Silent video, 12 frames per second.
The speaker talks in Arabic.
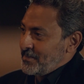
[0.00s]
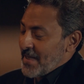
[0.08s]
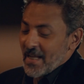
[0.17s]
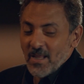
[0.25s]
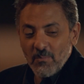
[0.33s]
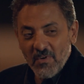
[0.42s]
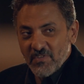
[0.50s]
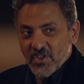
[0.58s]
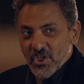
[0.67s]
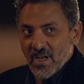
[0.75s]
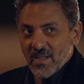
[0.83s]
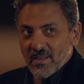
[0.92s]
يا ده
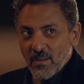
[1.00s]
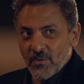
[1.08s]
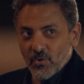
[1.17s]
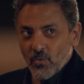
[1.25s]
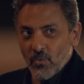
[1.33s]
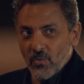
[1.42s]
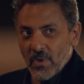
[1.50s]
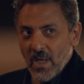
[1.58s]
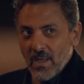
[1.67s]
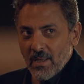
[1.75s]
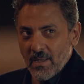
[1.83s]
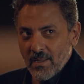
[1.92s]
مفيش اللي انت بتقوله
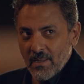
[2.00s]
ده